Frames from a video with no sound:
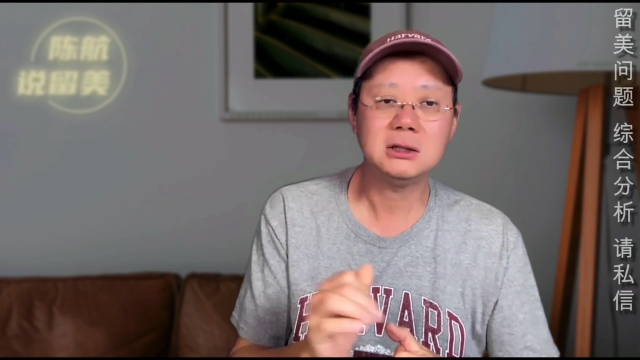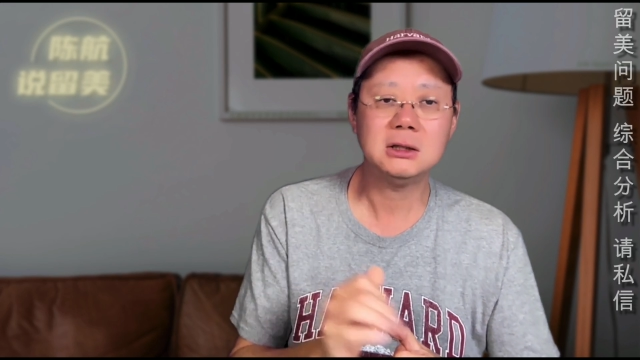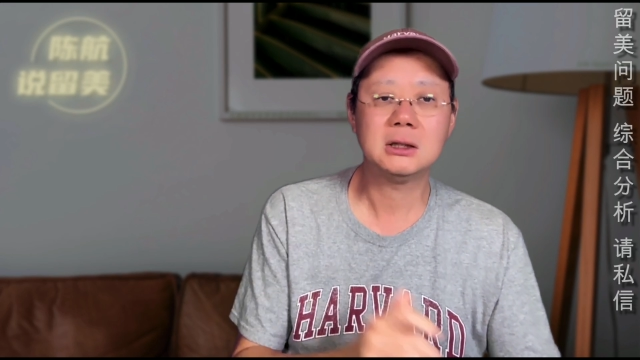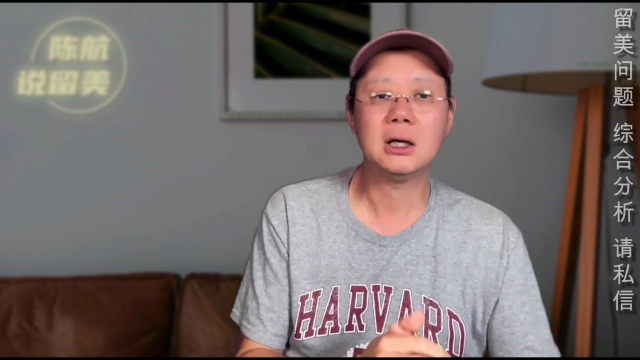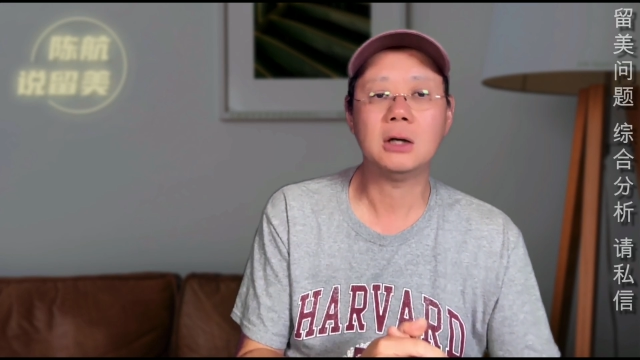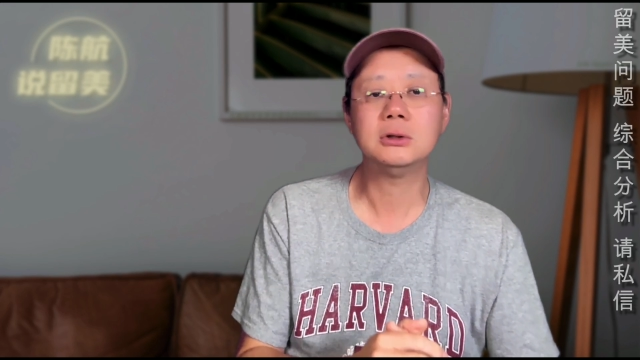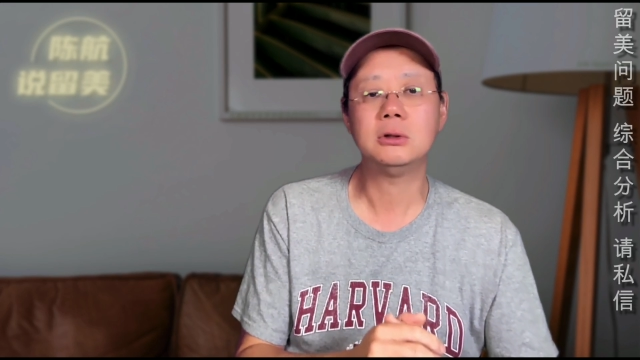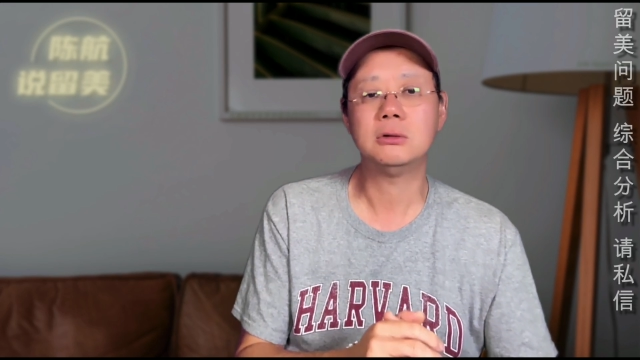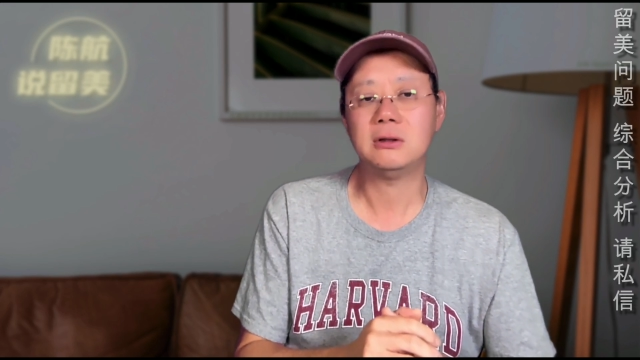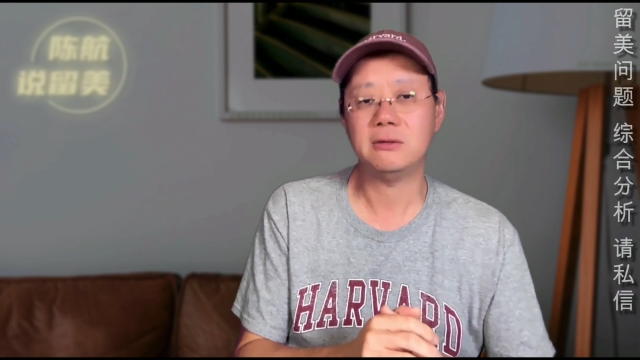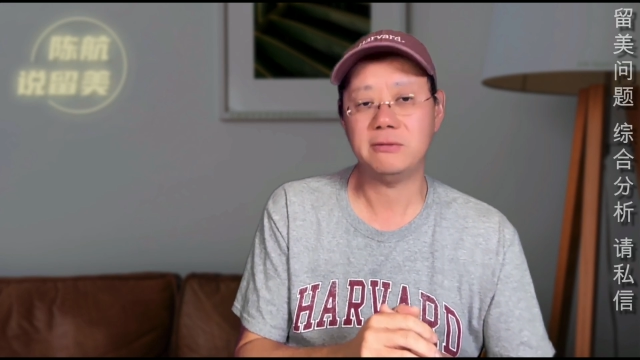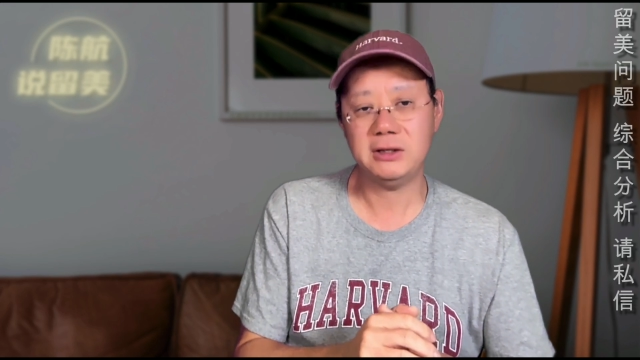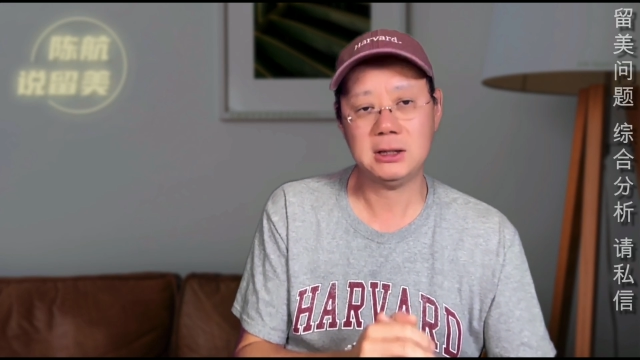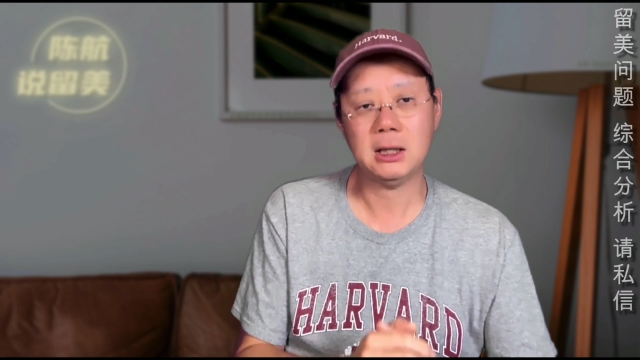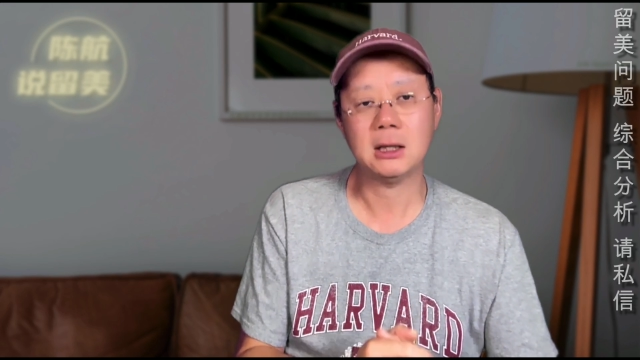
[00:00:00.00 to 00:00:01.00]
信的要求是
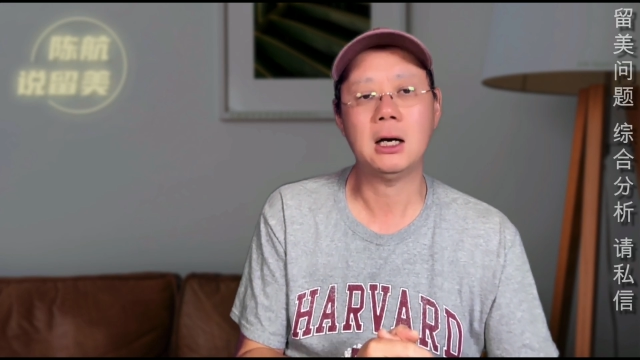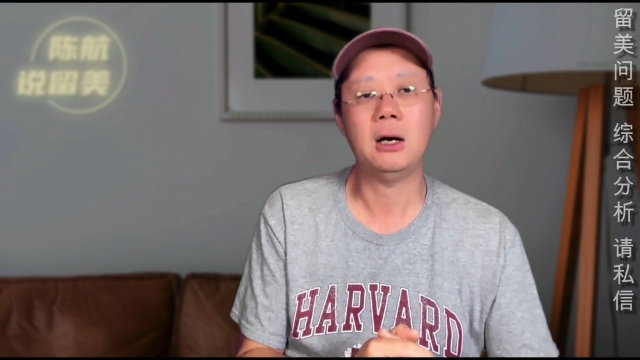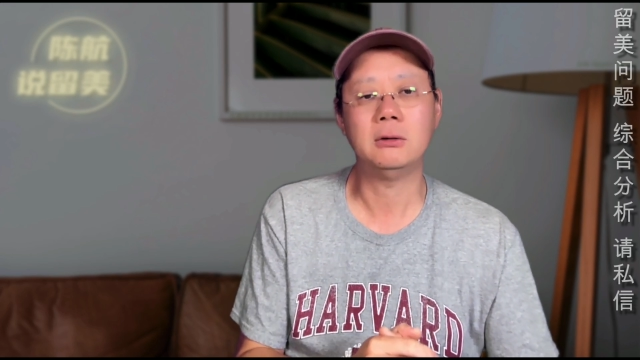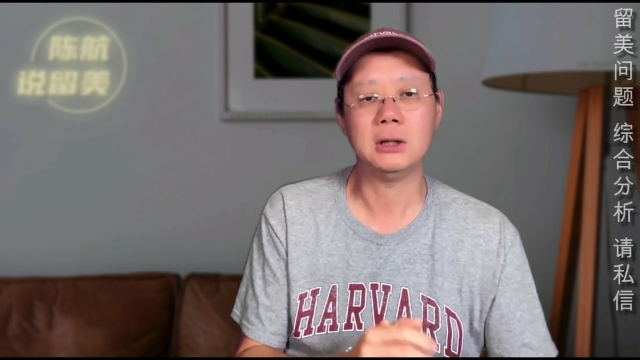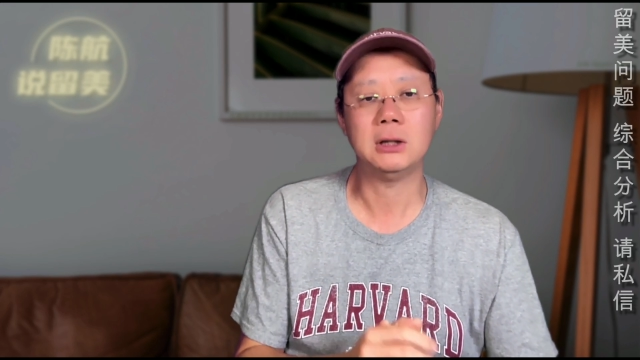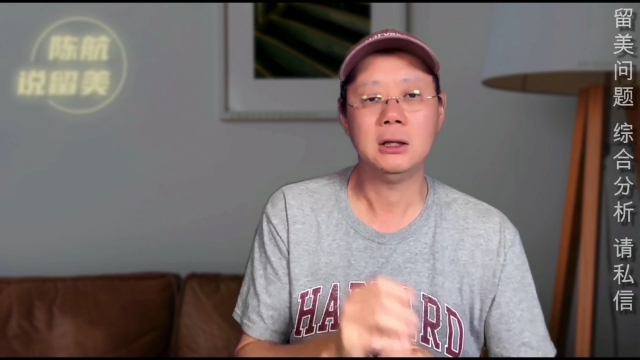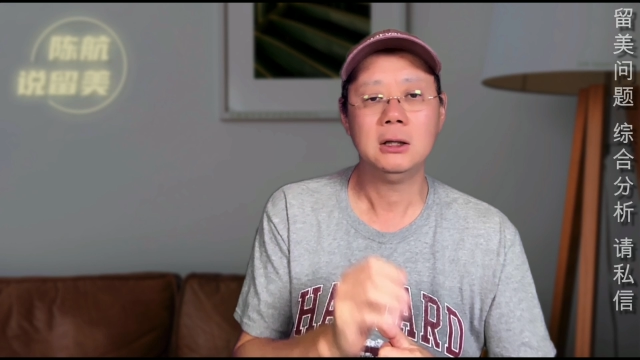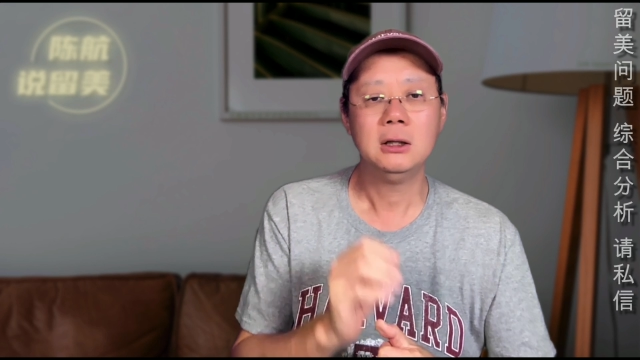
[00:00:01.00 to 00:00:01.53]
非常高的，